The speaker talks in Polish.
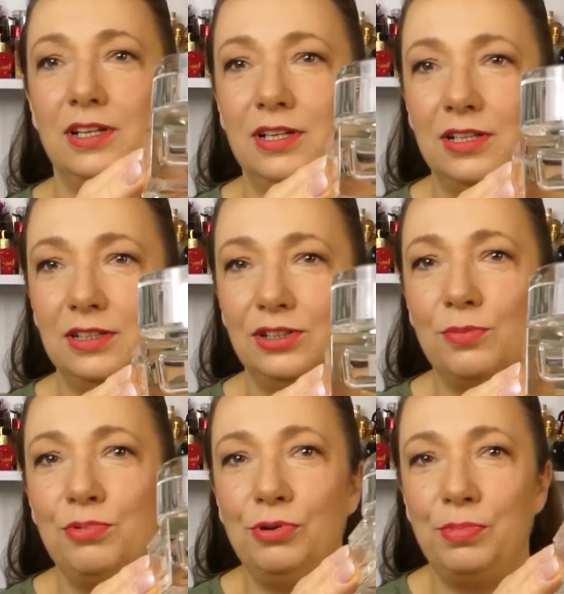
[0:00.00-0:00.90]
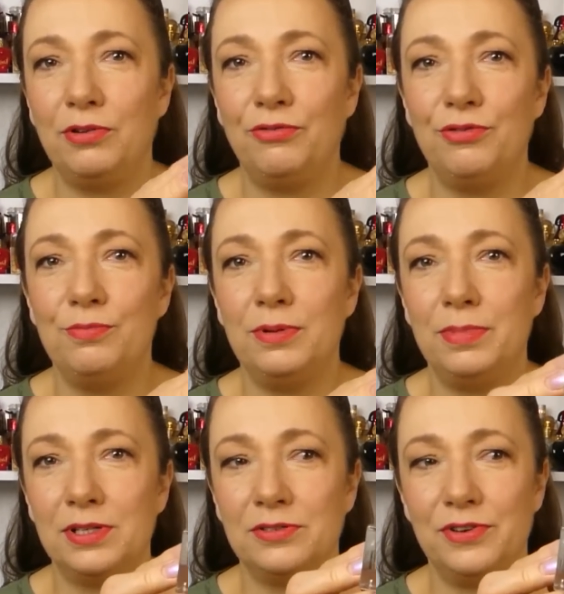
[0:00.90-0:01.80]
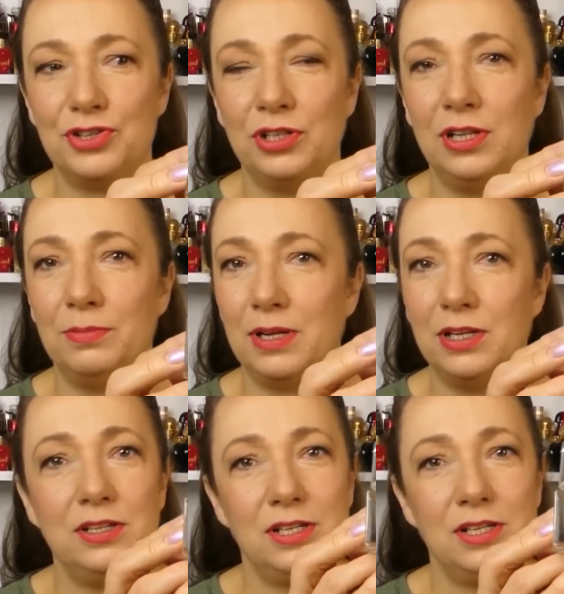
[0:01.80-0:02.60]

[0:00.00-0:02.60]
E, to były perfumy bardzo ważne dla marki.